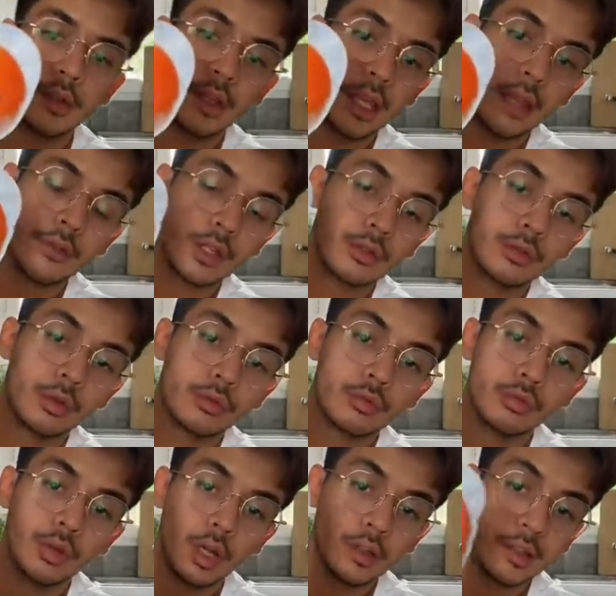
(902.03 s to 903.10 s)
avec une autre
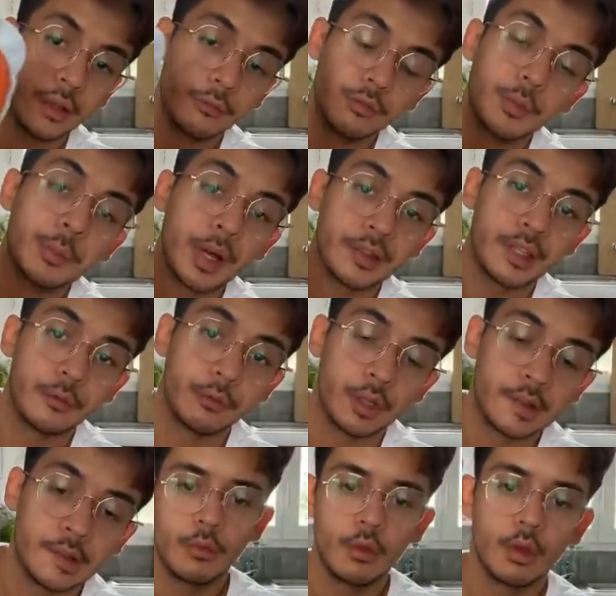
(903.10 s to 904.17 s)
couleur, ça fuit pas cette
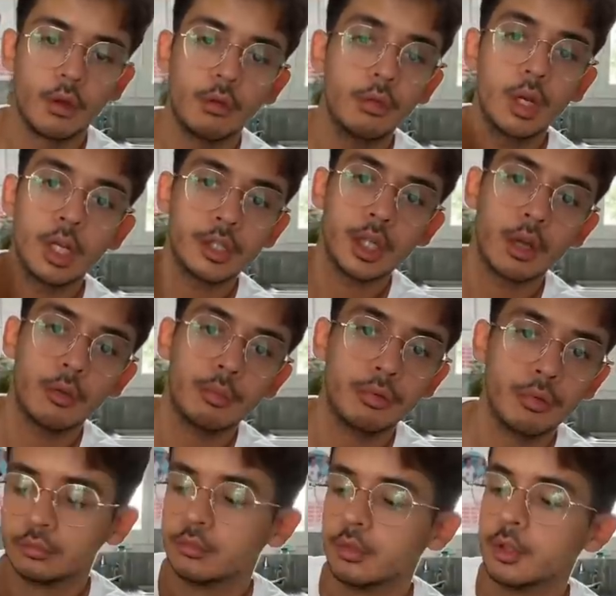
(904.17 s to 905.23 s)
fois-ci. Oui, là, je rigole
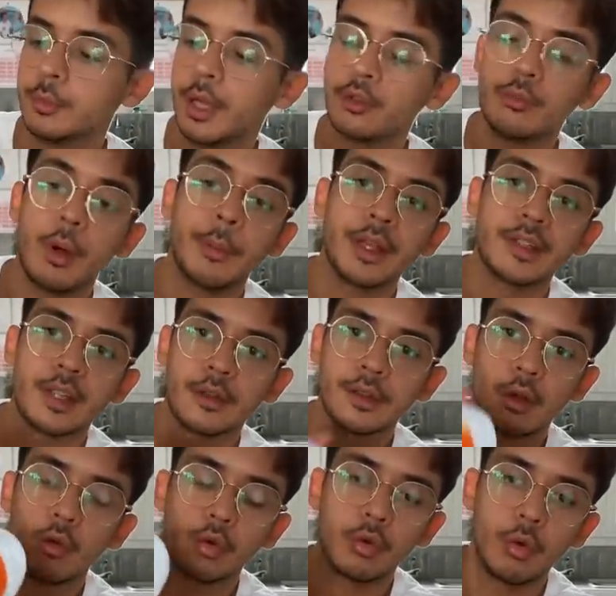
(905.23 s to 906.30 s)
plus. J'ai perdu ma patience en
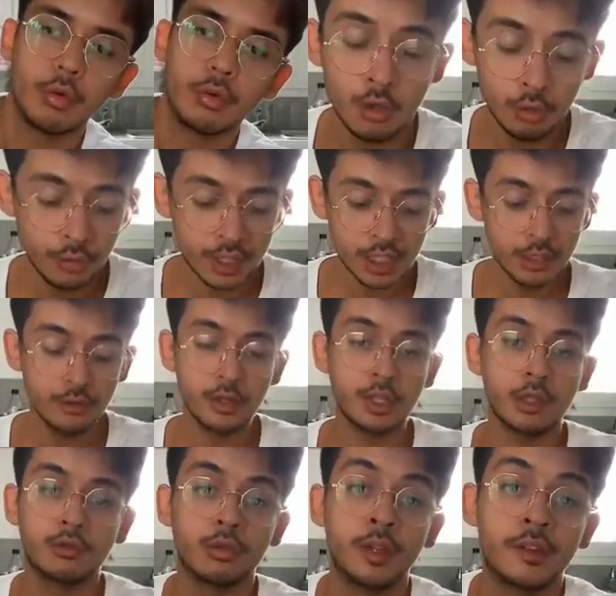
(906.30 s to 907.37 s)
cours de route. il clignote dans
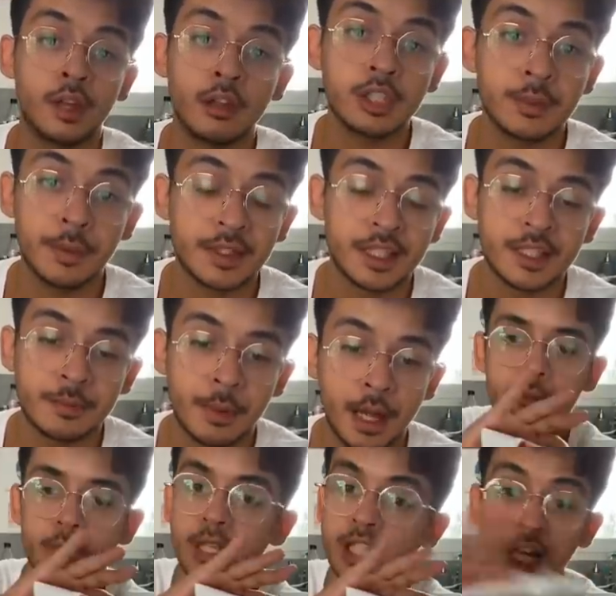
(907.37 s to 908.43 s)
tous les sens, je sais pas ce qui se passe,
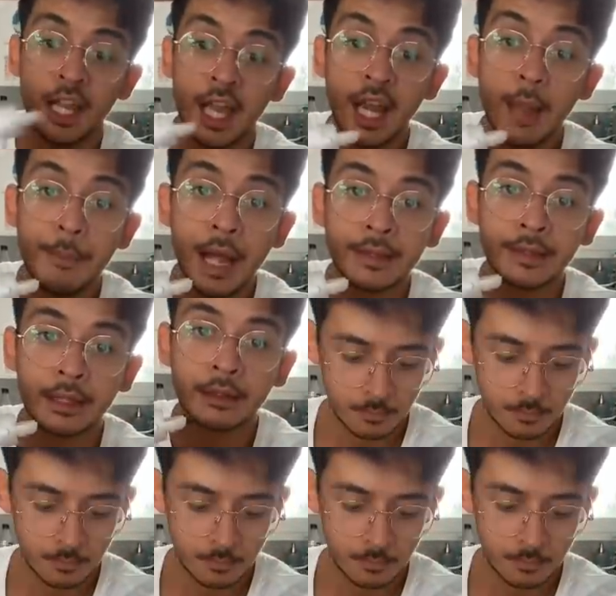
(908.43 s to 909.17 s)
mais j'en ai rien à battre.